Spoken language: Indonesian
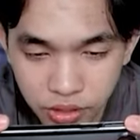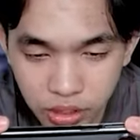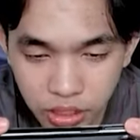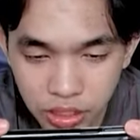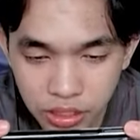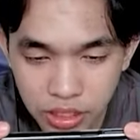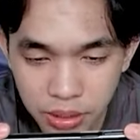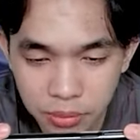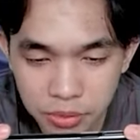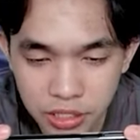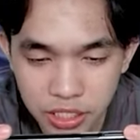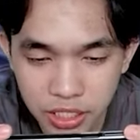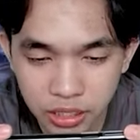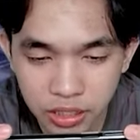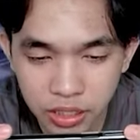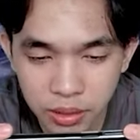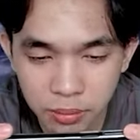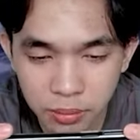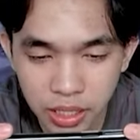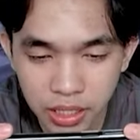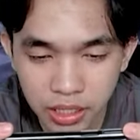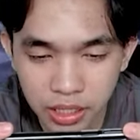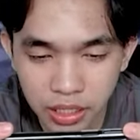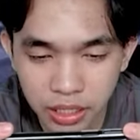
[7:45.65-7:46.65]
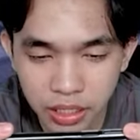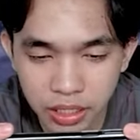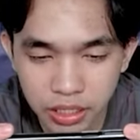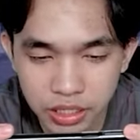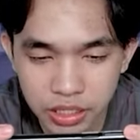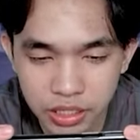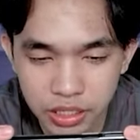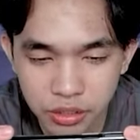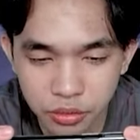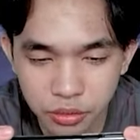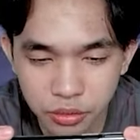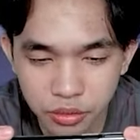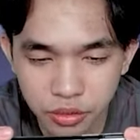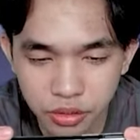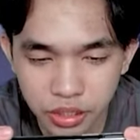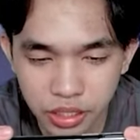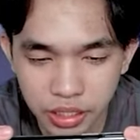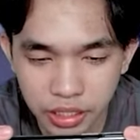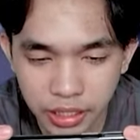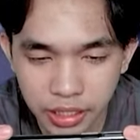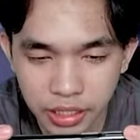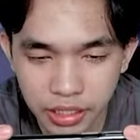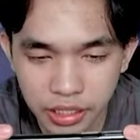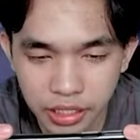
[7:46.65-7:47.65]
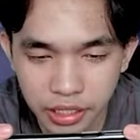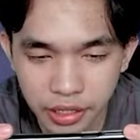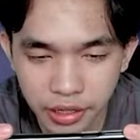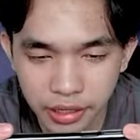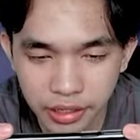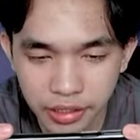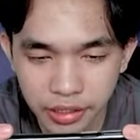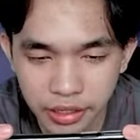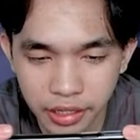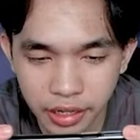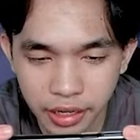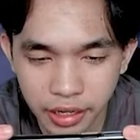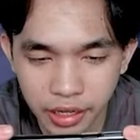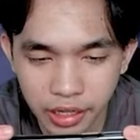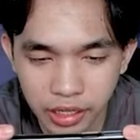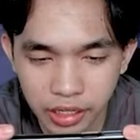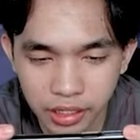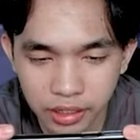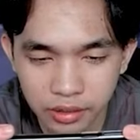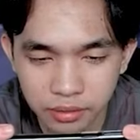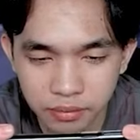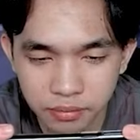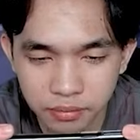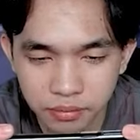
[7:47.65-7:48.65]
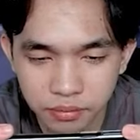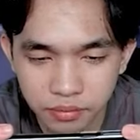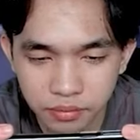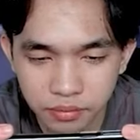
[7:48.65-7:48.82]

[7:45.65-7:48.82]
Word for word: Kita bisa terbang, guys. Uh, keren, keren, keren.